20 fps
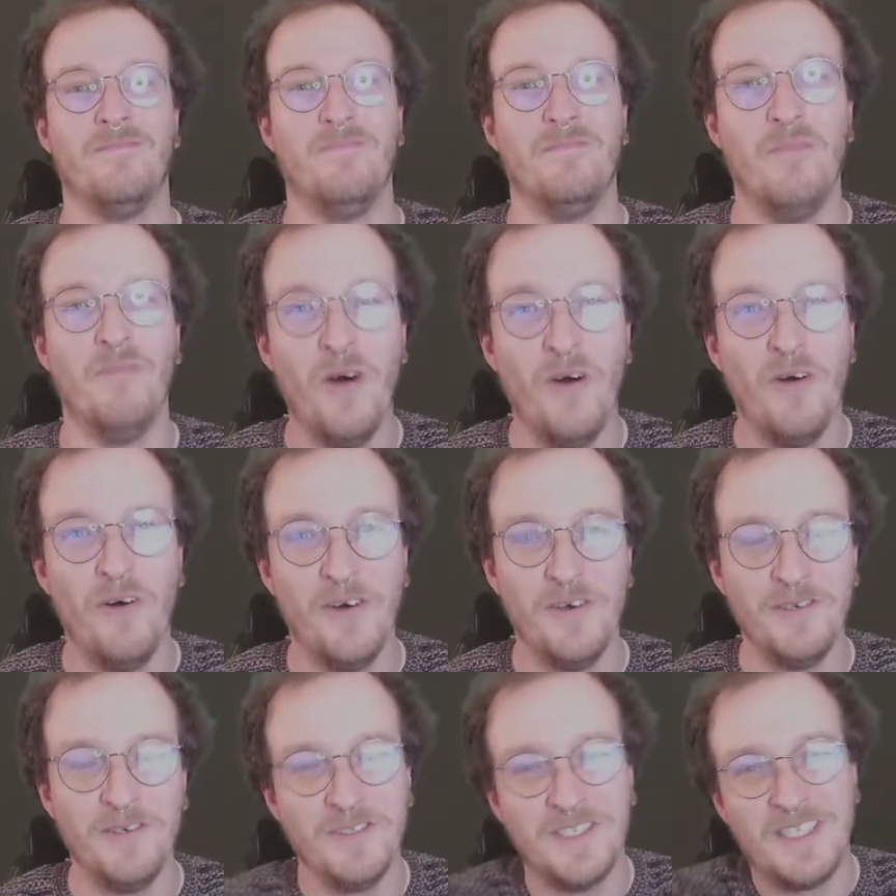
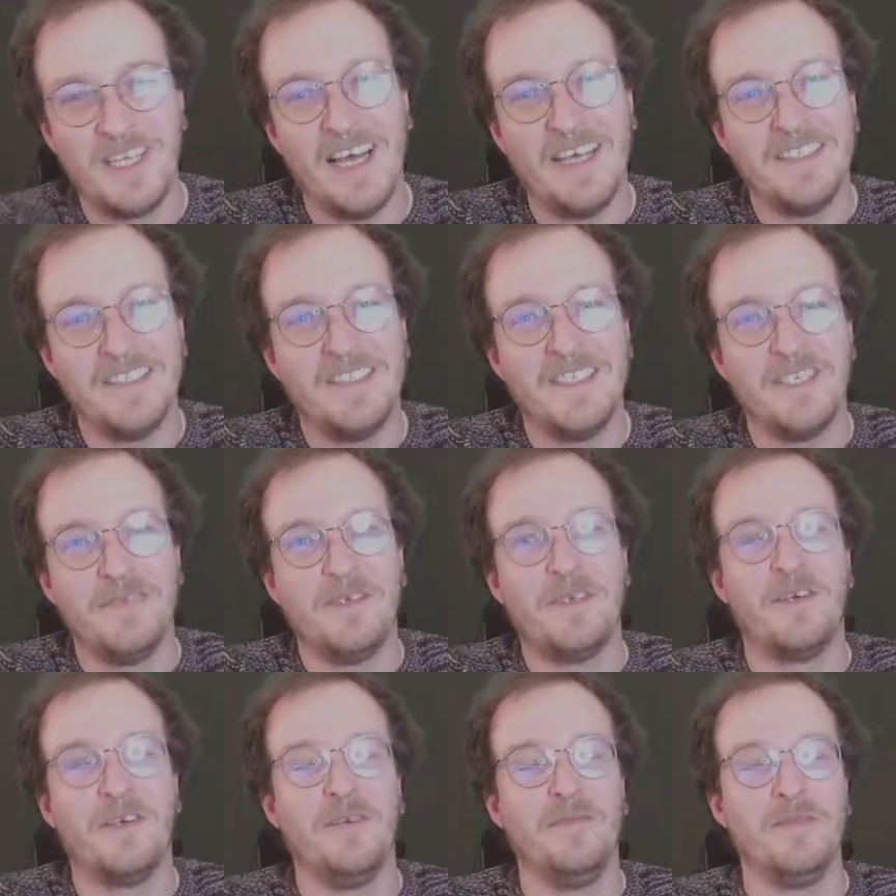Moin und
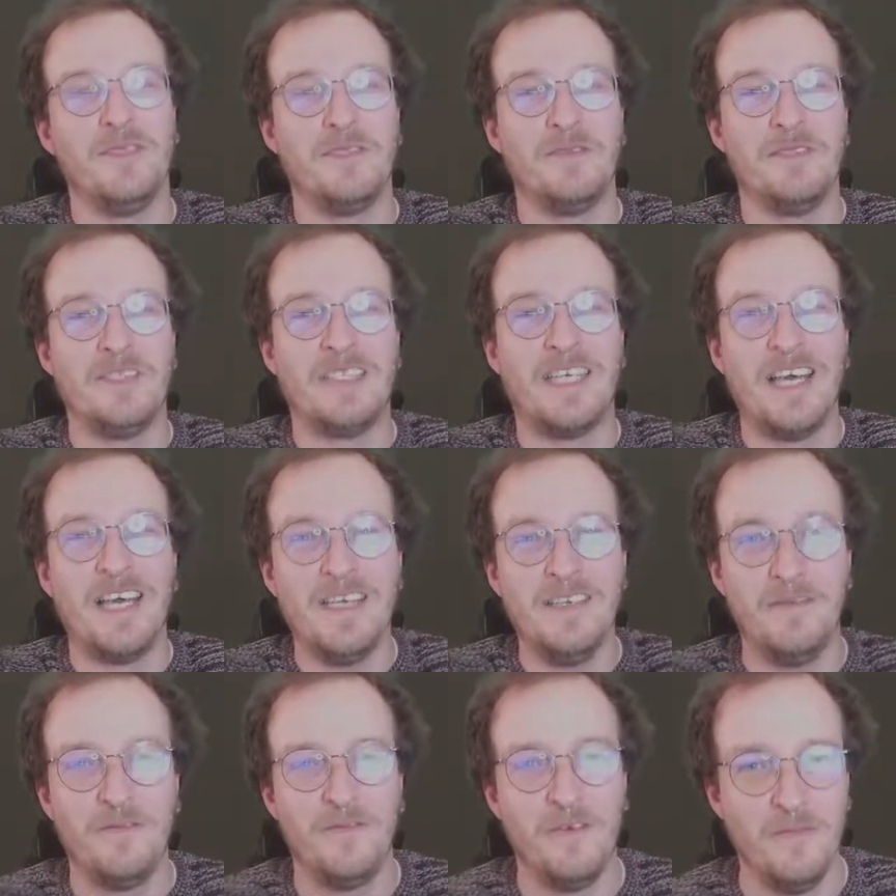herzlich willkommen zu
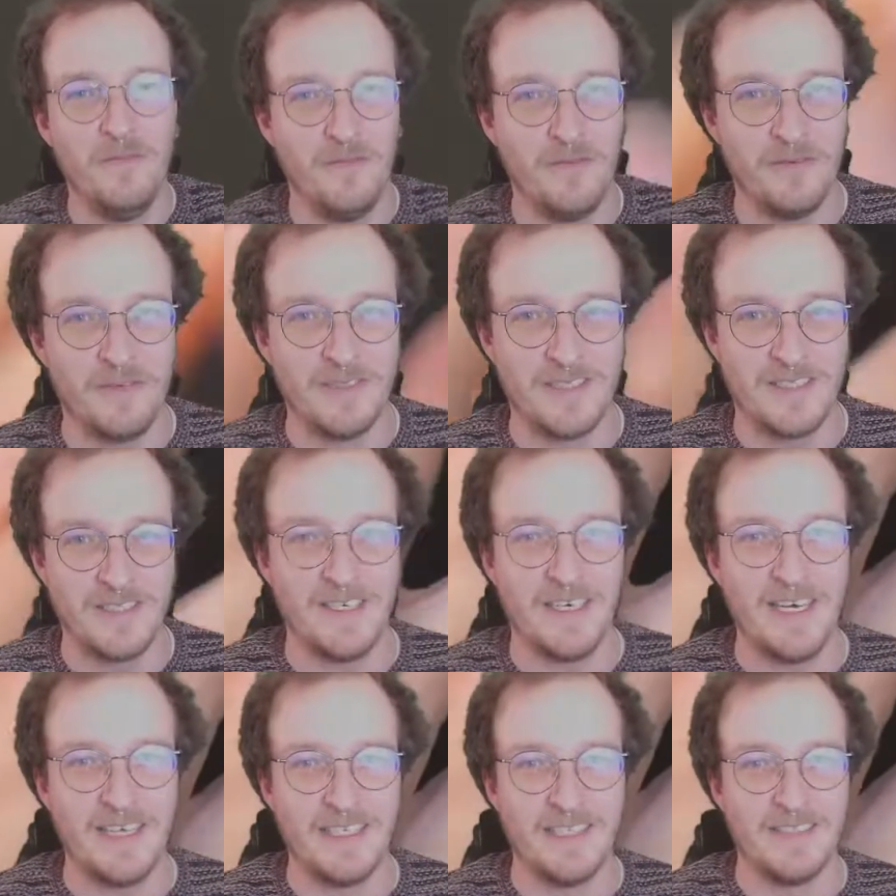Teil 5
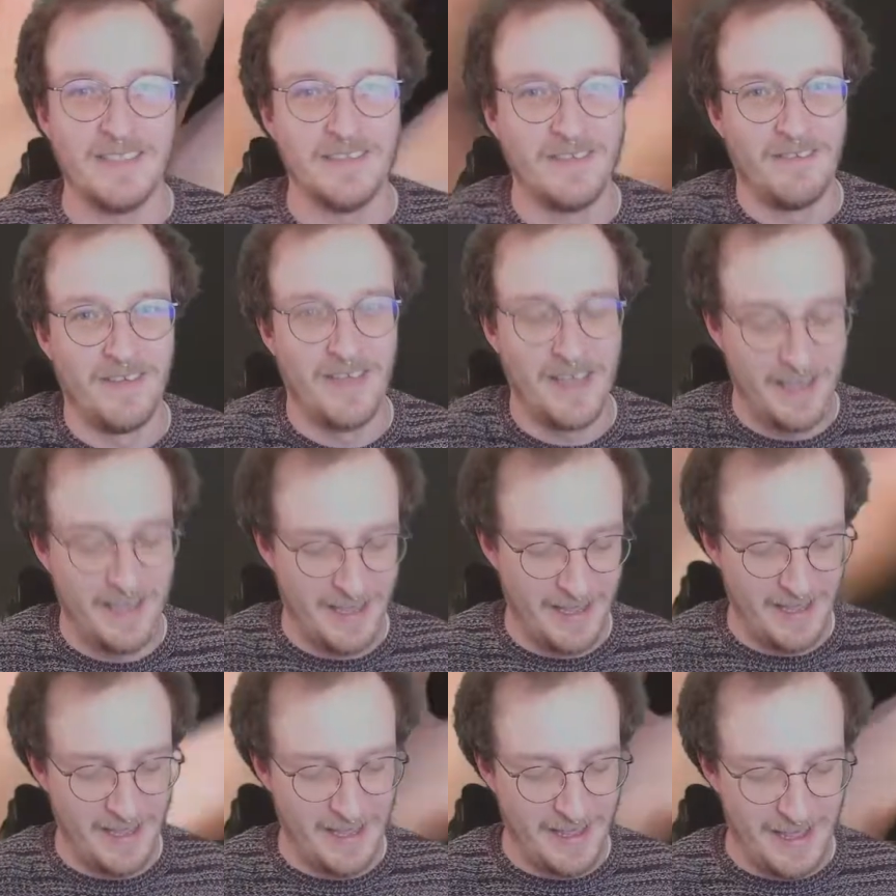unserer Reihe.
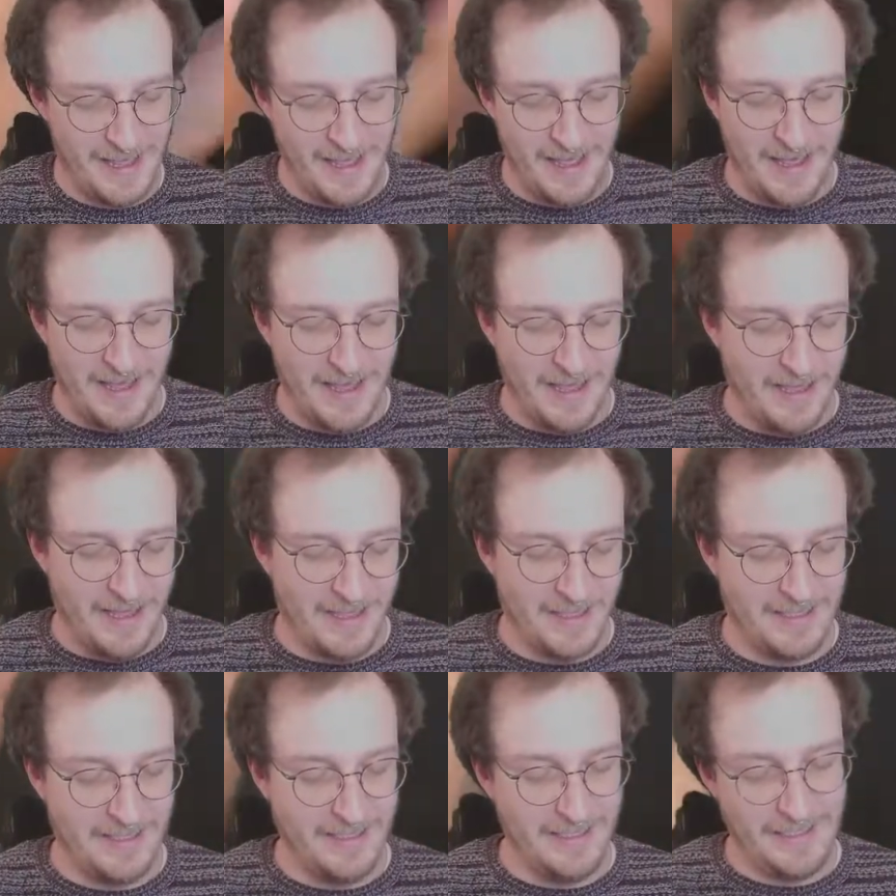
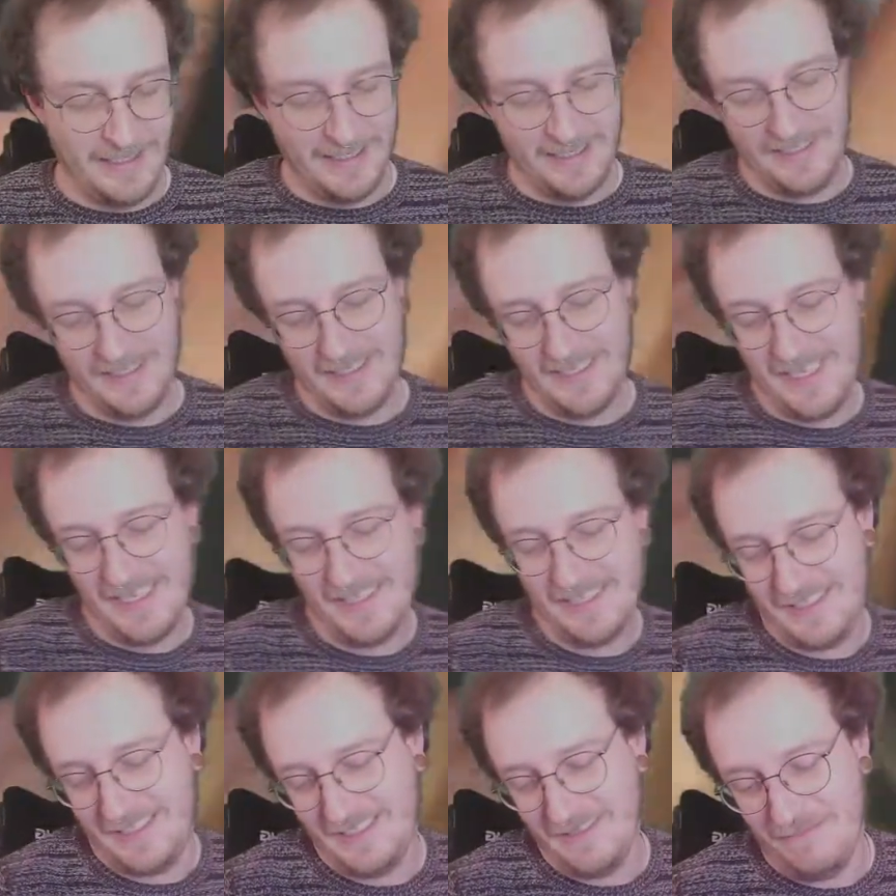Diese
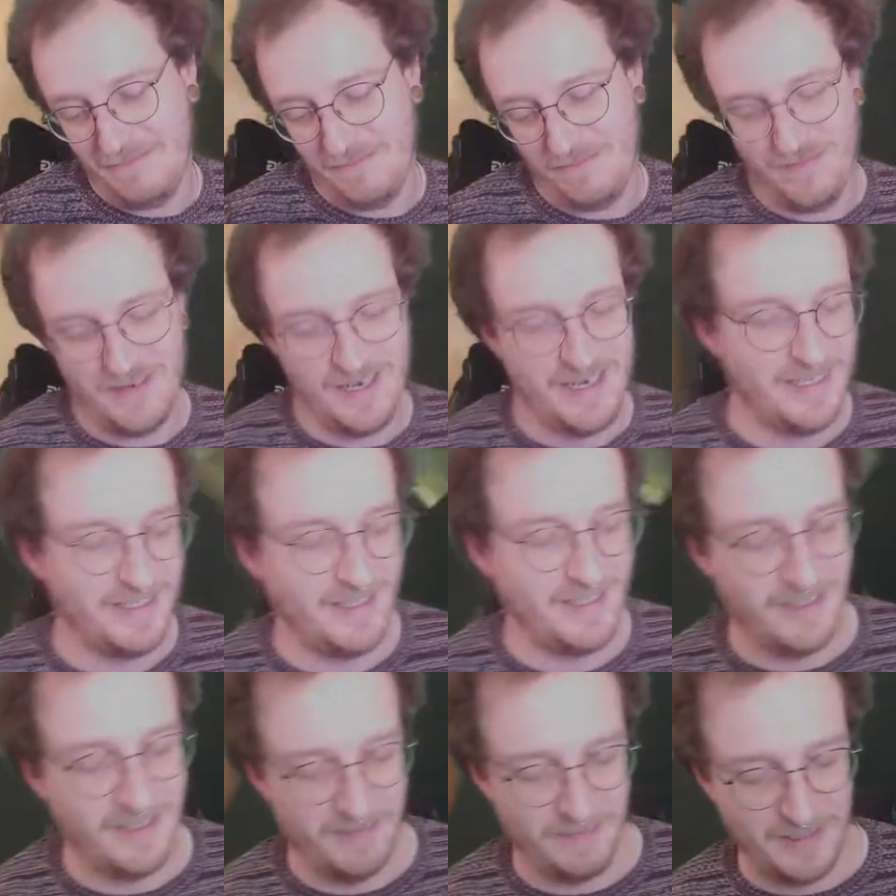letzten
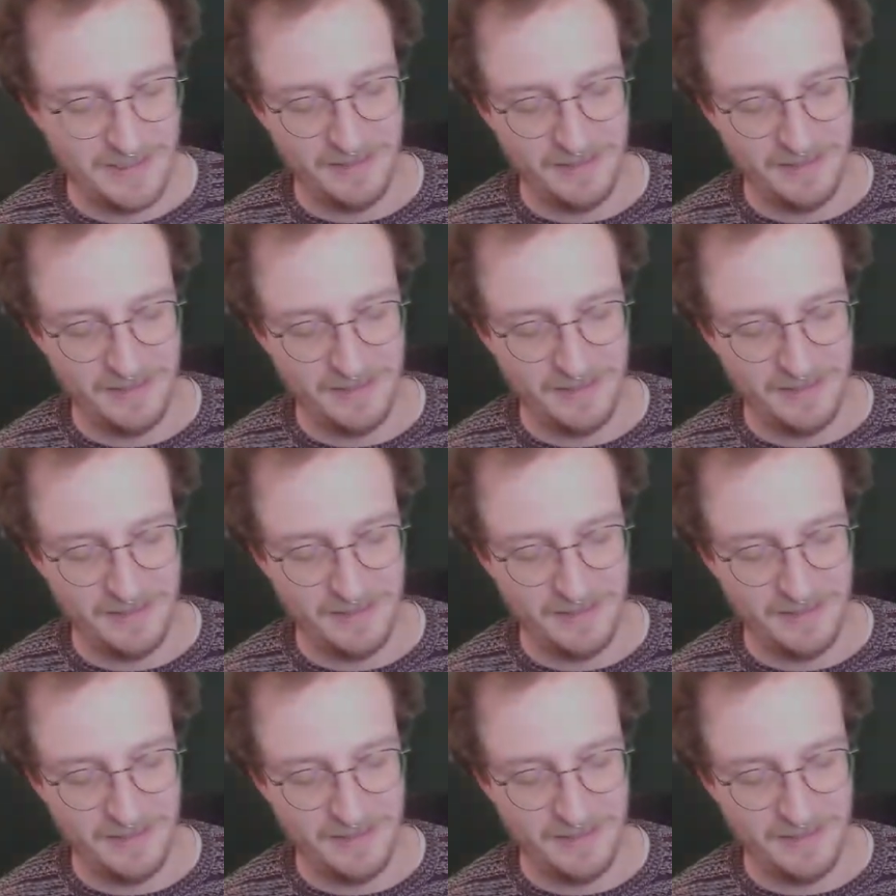Blister,